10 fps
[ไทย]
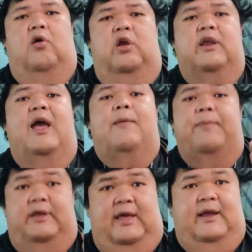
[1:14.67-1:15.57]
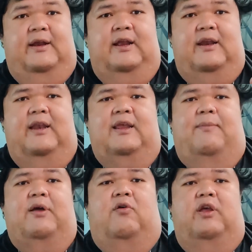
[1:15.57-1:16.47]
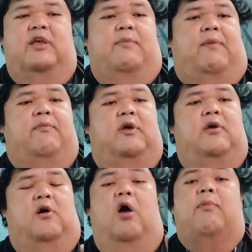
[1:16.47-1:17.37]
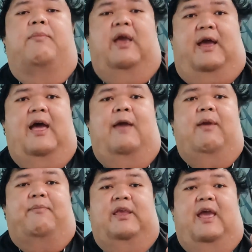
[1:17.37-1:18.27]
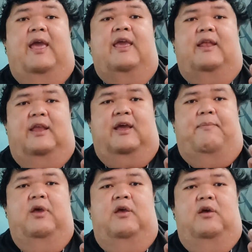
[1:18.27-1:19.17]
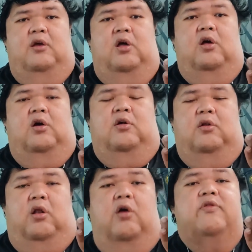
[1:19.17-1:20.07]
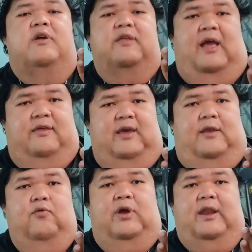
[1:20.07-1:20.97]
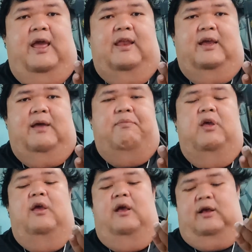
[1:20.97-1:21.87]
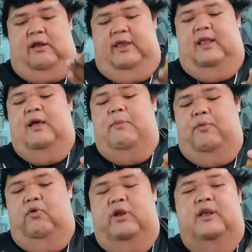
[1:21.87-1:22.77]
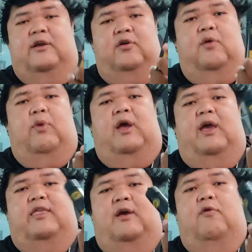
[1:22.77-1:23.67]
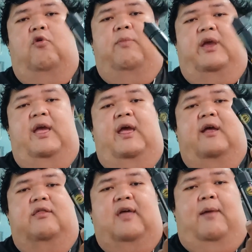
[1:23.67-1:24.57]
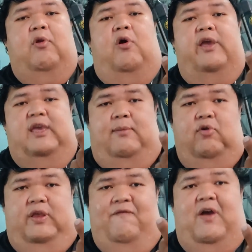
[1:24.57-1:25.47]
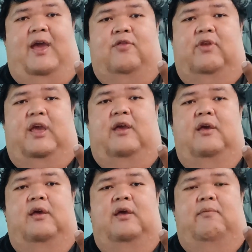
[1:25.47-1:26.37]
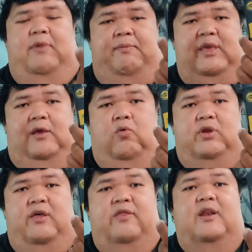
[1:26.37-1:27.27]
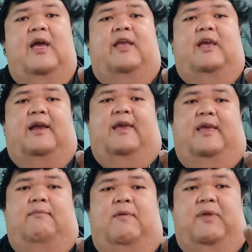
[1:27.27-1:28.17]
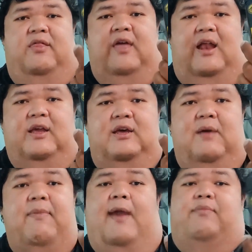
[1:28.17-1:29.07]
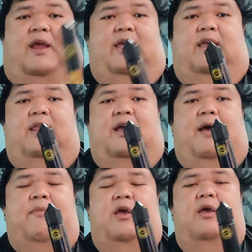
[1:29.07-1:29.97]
ค่อนข้างเปลืองดังนั้นครับเขาก็เลยจะแบบออกมาแบ่งขายแบบนี้ให้นะครับก็ลองซื้อหาใช้ดูกันได้นะครับคราวนี้เรามาพูดกันถึงก่อนว่าไอ้เจ้าโอเมก้า300 Ebony File ตัวเนี้ยมันมีคุณลักษณะยังไงมันเป็นสารเคลือบแบบไหนนะครับ